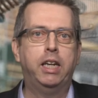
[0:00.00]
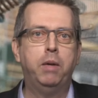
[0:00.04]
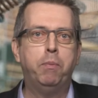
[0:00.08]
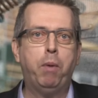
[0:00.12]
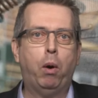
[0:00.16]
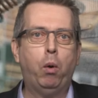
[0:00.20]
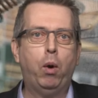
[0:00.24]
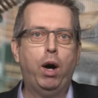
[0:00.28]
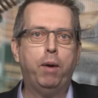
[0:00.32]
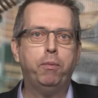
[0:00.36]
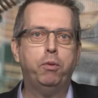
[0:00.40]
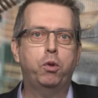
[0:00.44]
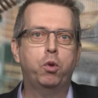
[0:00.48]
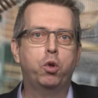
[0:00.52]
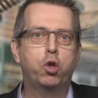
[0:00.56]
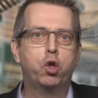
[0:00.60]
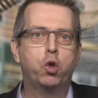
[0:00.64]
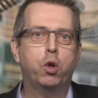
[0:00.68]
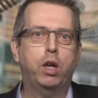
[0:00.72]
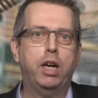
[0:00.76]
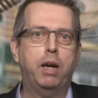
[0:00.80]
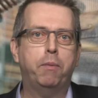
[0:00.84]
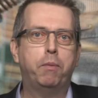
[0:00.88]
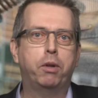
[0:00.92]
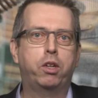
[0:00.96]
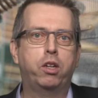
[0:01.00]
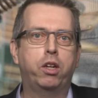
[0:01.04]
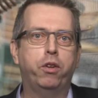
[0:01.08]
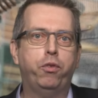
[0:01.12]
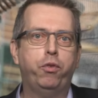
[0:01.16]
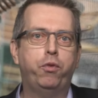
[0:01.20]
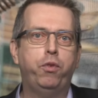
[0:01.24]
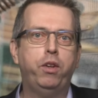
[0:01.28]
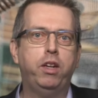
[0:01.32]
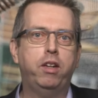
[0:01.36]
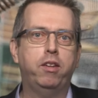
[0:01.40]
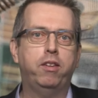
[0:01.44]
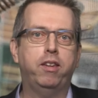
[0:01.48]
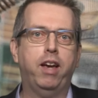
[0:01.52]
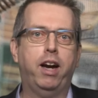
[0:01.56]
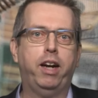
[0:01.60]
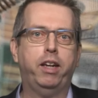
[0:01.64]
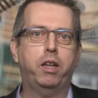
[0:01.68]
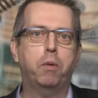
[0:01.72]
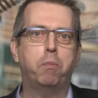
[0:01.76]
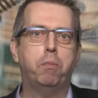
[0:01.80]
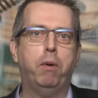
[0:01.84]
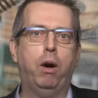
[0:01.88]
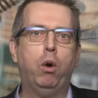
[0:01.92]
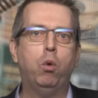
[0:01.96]
Die Bauabzugssteuer betrifft, wie
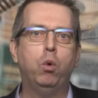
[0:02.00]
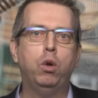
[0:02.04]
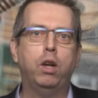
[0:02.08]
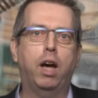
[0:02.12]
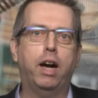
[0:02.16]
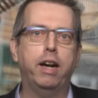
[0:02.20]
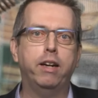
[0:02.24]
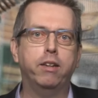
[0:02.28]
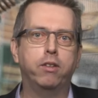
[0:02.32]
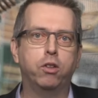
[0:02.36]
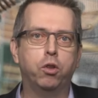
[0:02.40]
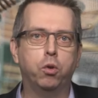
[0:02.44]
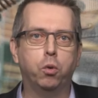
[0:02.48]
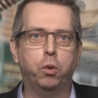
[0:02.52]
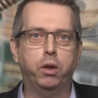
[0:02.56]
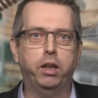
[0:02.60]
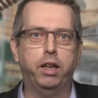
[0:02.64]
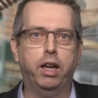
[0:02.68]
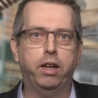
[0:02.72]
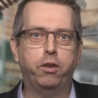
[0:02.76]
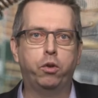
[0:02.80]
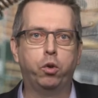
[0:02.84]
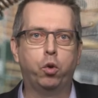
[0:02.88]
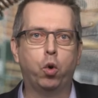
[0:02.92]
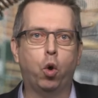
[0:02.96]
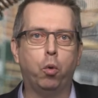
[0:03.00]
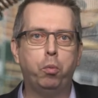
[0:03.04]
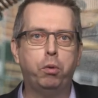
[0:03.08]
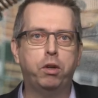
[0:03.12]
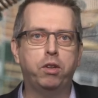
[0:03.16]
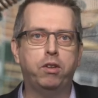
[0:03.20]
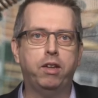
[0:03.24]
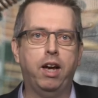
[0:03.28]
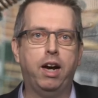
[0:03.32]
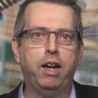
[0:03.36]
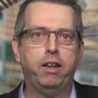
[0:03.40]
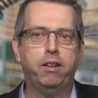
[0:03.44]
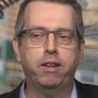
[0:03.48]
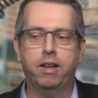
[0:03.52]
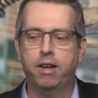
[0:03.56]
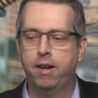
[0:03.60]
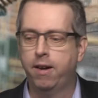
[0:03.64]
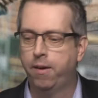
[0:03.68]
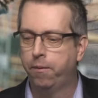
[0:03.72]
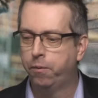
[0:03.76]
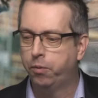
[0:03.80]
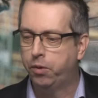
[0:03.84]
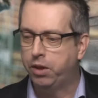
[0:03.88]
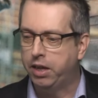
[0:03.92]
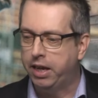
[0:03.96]
gesagt, Bauleistungen. Also grob gesagt,
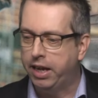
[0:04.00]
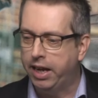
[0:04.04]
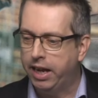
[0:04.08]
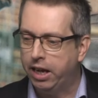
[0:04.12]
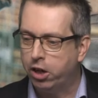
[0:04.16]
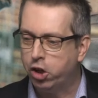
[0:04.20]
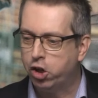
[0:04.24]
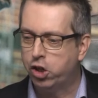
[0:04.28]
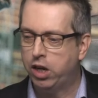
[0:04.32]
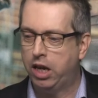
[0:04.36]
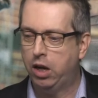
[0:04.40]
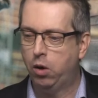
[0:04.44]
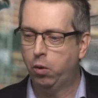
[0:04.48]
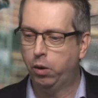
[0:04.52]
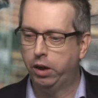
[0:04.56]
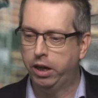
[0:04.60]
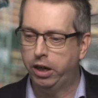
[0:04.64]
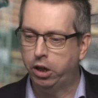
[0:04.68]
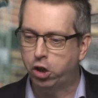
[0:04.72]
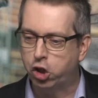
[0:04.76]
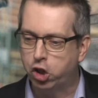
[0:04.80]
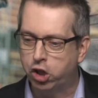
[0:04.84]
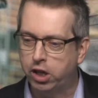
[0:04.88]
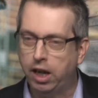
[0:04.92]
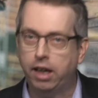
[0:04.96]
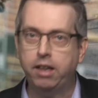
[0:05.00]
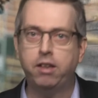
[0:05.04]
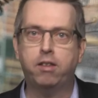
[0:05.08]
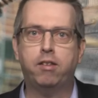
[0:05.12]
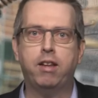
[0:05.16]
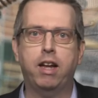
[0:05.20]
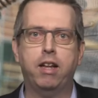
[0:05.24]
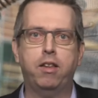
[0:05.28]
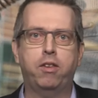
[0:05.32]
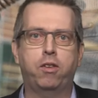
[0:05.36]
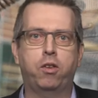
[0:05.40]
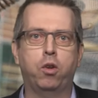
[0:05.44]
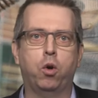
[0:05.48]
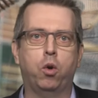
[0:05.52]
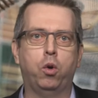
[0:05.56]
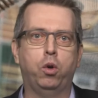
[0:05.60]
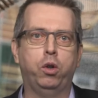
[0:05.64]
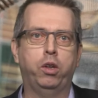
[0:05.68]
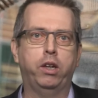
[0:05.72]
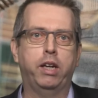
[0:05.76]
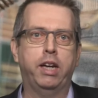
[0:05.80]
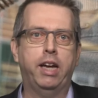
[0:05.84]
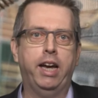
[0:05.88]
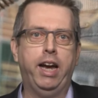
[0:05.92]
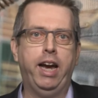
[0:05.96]
die Herstellung,
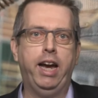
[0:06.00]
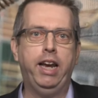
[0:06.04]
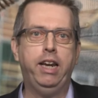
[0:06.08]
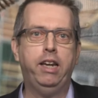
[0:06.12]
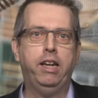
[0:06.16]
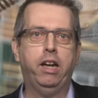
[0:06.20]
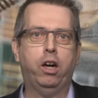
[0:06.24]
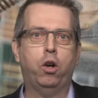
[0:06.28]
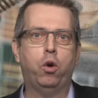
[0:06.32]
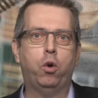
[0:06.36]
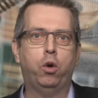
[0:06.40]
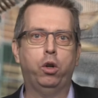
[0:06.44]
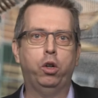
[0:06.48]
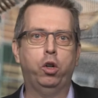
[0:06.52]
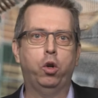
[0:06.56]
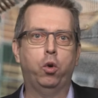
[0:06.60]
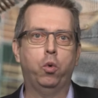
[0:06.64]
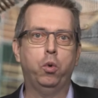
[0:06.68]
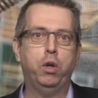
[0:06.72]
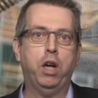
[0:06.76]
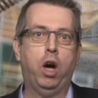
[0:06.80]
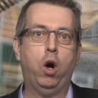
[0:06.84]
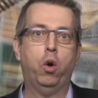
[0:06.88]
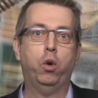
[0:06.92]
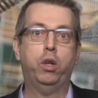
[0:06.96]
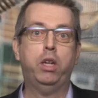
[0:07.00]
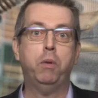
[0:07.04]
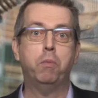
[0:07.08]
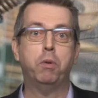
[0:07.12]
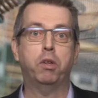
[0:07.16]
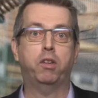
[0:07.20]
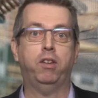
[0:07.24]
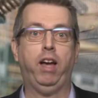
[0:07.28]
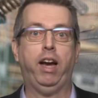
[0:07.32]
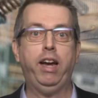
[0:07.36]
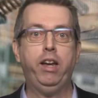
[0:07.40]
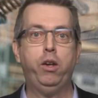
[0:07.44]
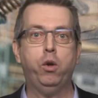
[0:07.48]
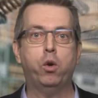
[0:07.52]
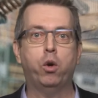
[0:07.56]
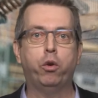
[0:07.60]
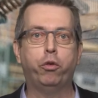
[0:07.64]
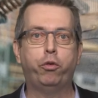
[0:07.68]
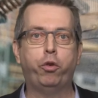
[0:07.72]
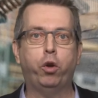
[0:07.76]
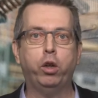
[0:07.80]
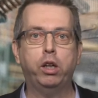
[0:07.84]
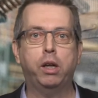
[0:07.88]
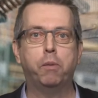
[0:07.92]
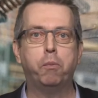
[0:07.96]
Instandsetzung, Änderung oder auch die
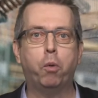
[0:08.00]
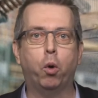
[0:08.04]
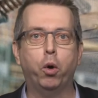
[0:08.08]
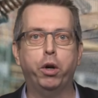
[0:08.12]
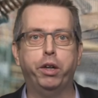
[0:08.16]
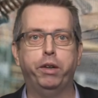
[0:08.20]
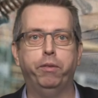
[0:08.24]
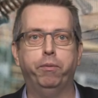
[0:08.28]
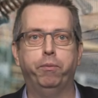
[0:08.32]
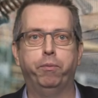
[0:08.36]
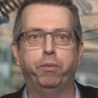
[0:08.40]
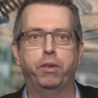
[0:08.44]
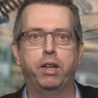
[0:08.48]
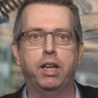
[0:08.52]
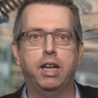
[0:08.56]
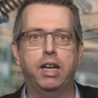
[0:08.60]
Beseitigung von Gebäuden.